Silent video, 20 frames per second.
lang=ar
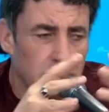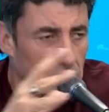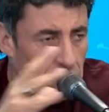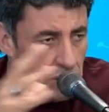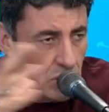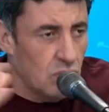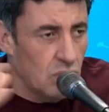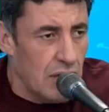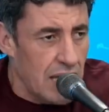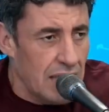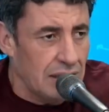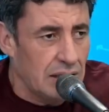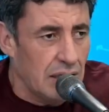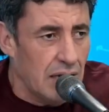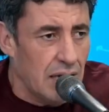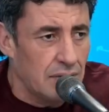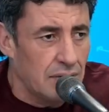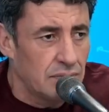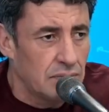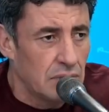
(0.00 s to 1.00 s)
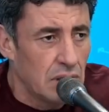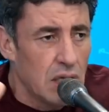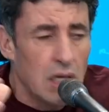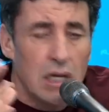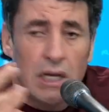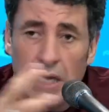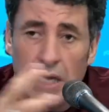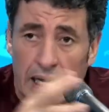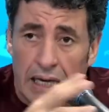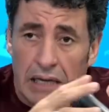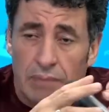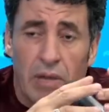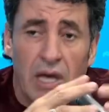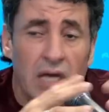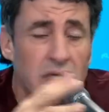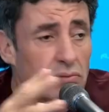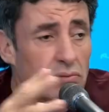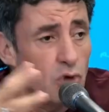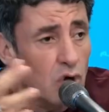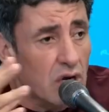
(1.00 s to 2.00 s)
كل الاحترام لكن
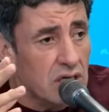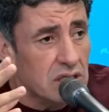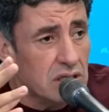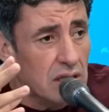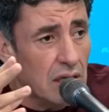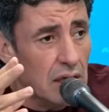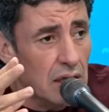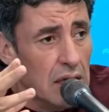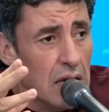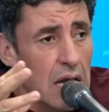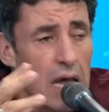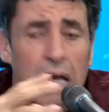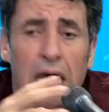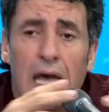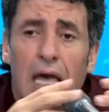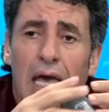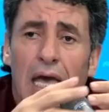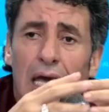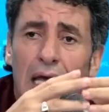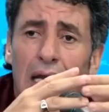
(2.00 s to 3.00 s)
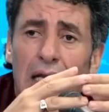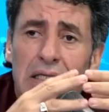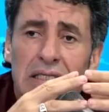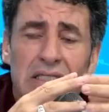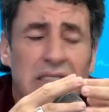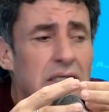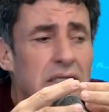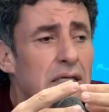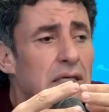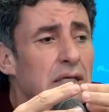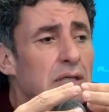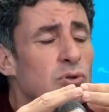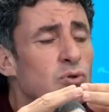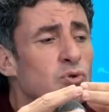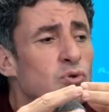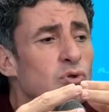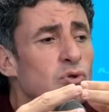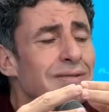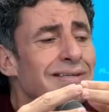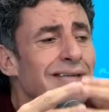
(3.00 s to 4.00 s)
ماهيش منشطة ال دي
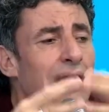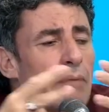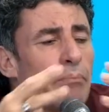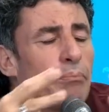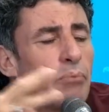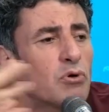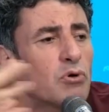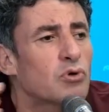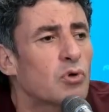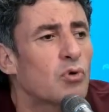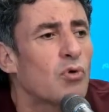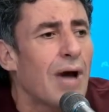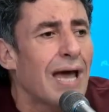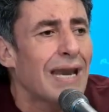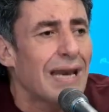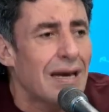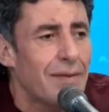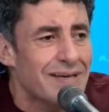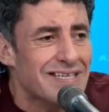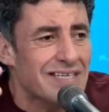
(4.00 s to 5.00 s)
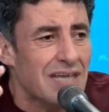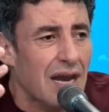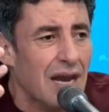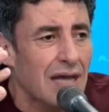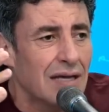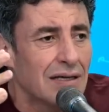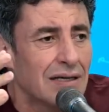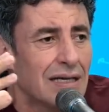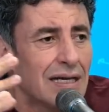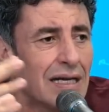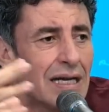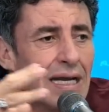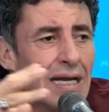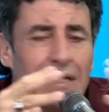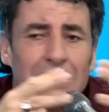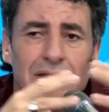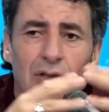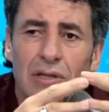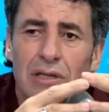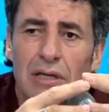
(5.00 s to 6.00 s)
دي نامبورت كوا على المسرح
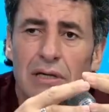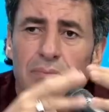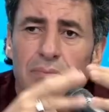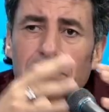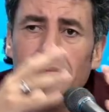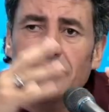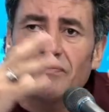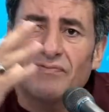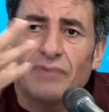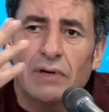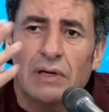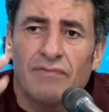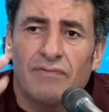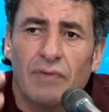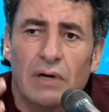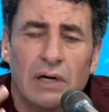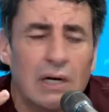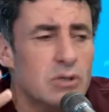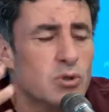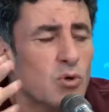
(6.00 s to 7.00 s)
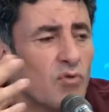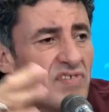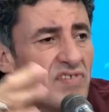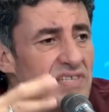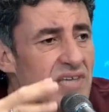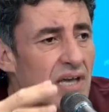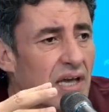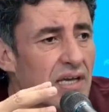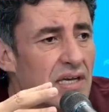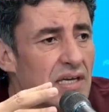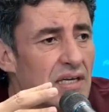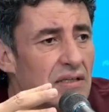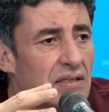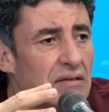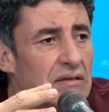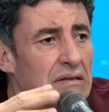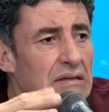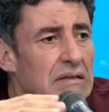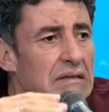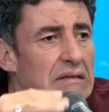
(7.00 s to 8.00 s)
تضرب في الراس وفي الساقين
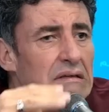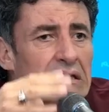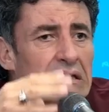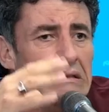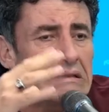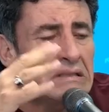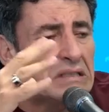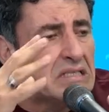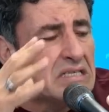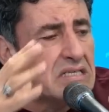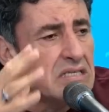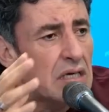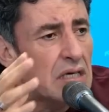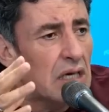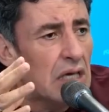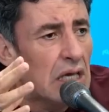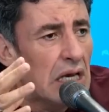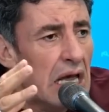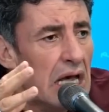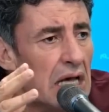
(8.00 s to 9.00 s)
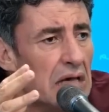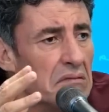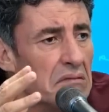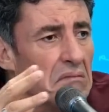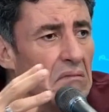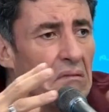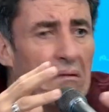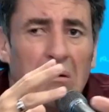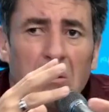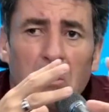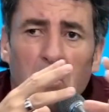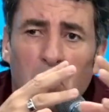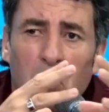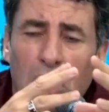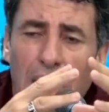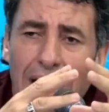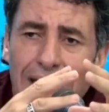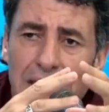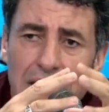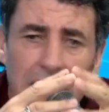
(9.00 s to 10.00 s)
دي سي إيه لا
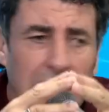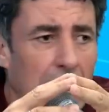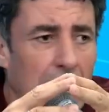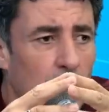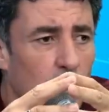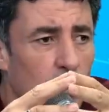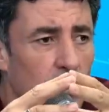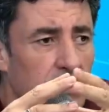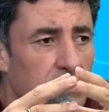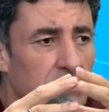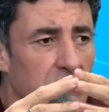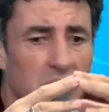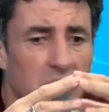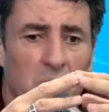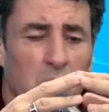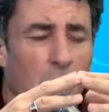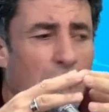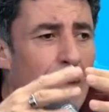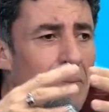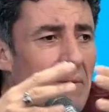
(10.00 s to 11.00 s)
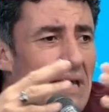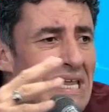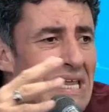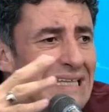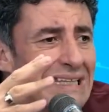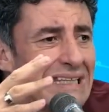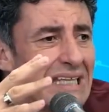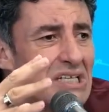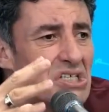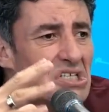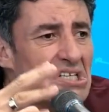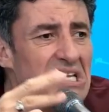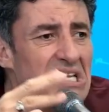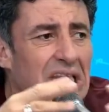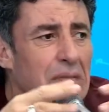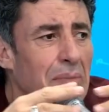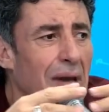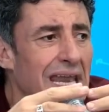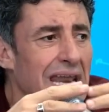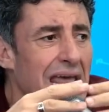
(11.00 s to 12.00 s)
وقاعدة تخلوط وعملية تنشيط
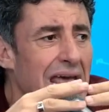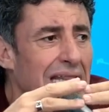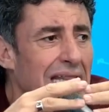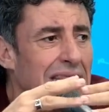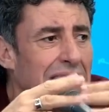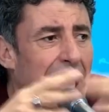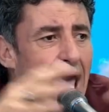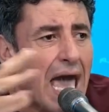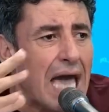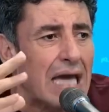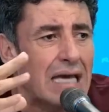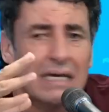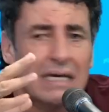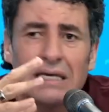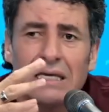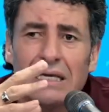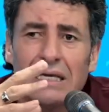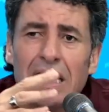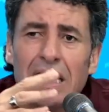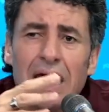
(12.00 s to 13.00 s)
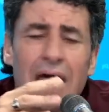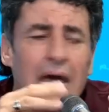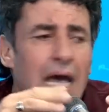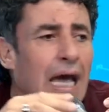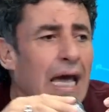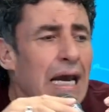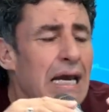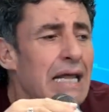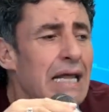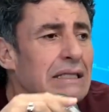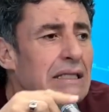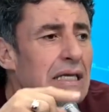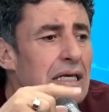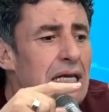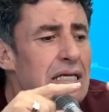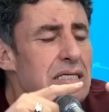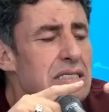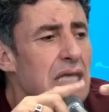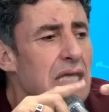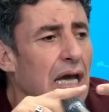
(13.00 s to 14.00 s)
معناها تضحك خليت
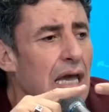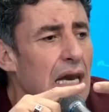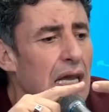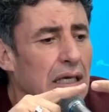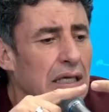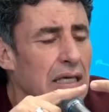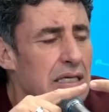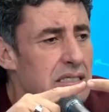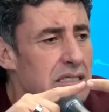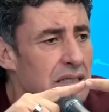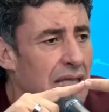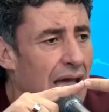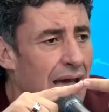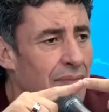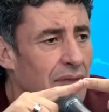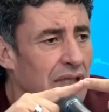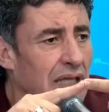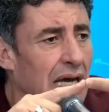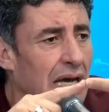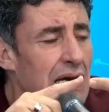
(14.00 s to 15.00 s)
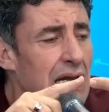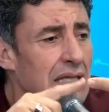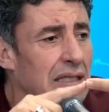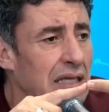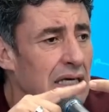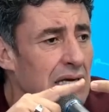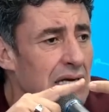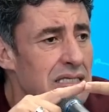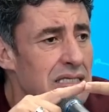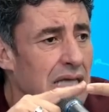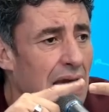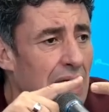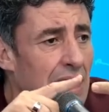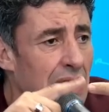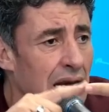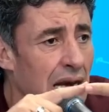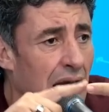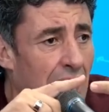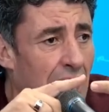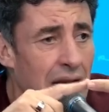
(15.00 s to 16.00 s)
الناس تقلق يا سيد احمد خليت الناس
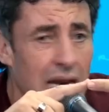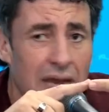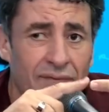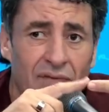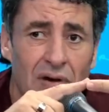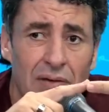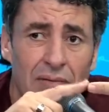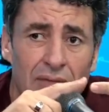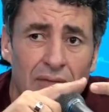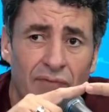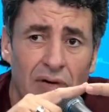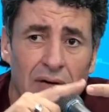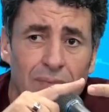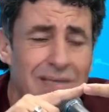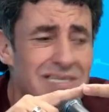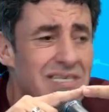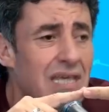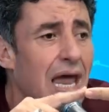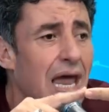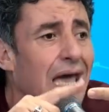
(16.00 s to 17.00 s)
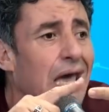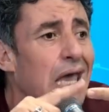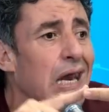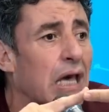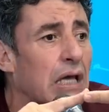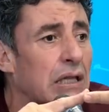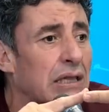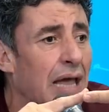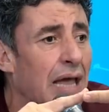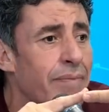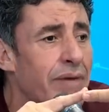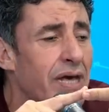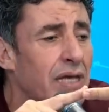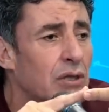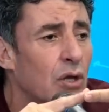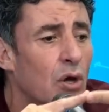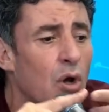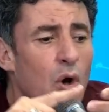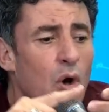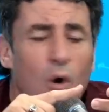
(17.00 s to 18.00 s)
على, على في المسرح قلقت العباد
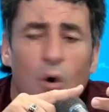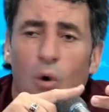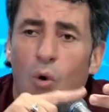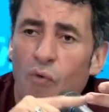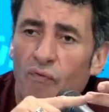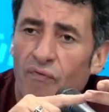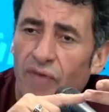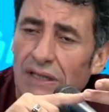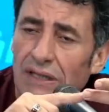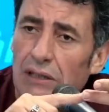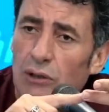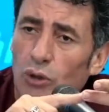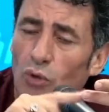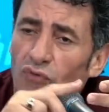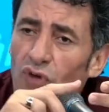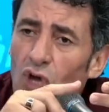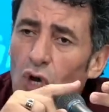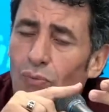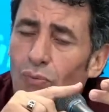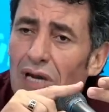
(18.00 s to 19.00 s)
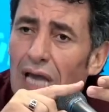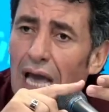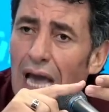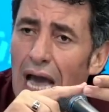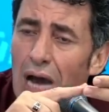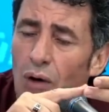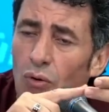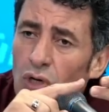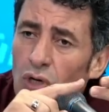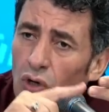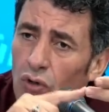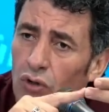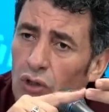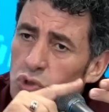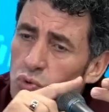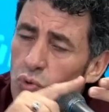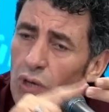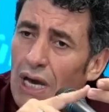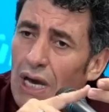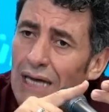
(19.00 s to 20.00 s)
وفدتوا فيهم اللي يحاول يخرج
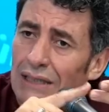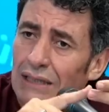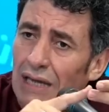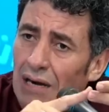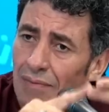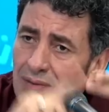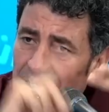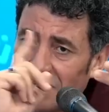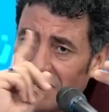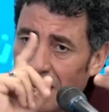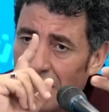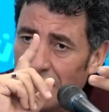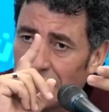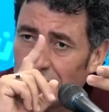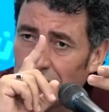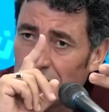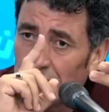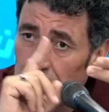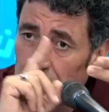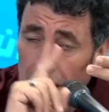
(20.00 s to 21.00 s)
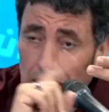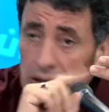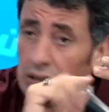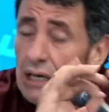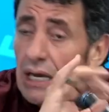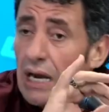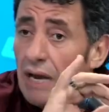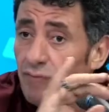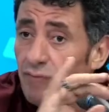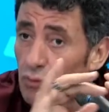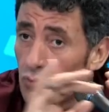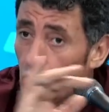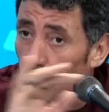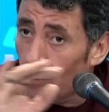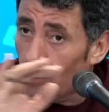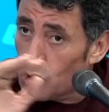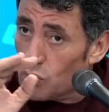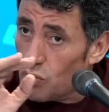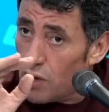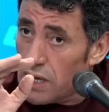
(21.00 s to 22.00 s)
ويغادر المسرح نعطيك انا في امور
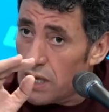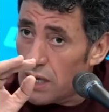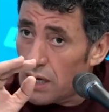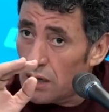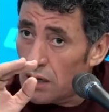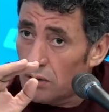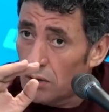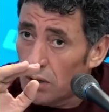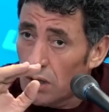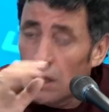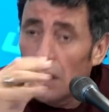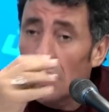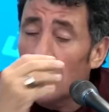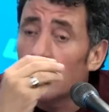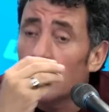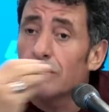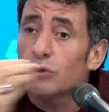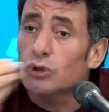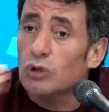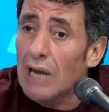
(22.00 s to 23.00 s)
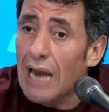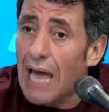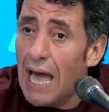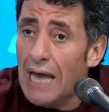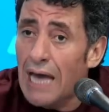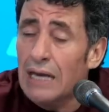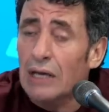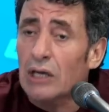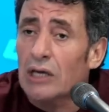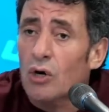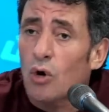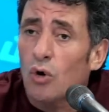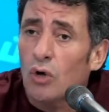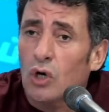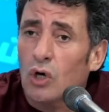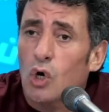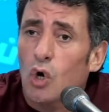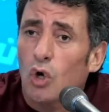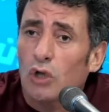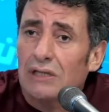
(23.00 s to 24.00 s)
موضوعيه راه ايوه لاني مطلع انا إيه، خليني
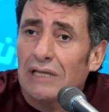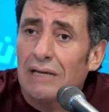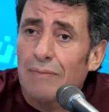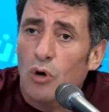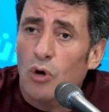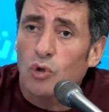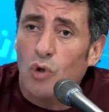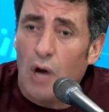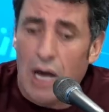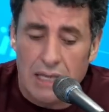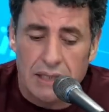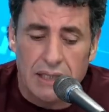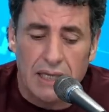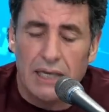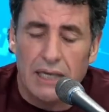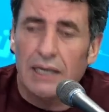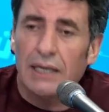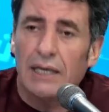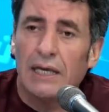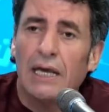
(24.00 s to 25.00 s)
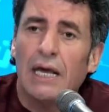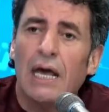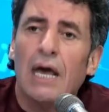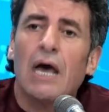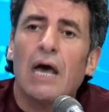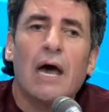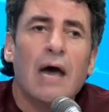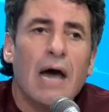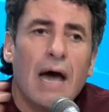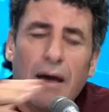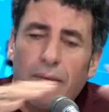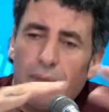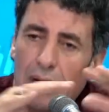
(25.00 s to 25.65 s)
نفهم شنو صار بالضبط قبل